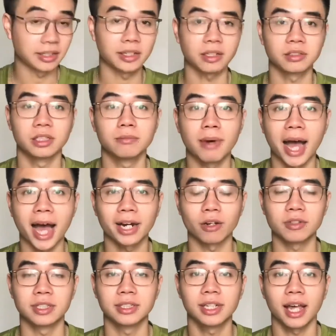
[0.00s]
năng thứ ba đó
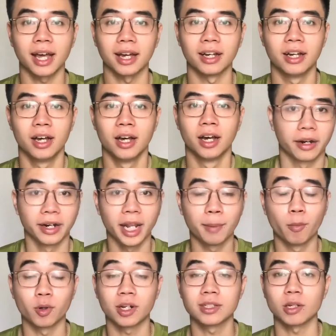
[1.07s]
chính là đây là
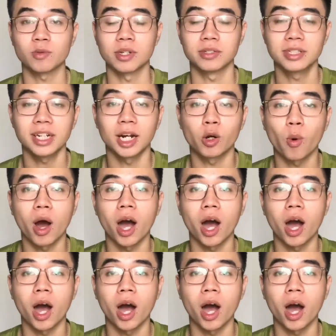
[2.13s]
một cái giáo trình rất là khoa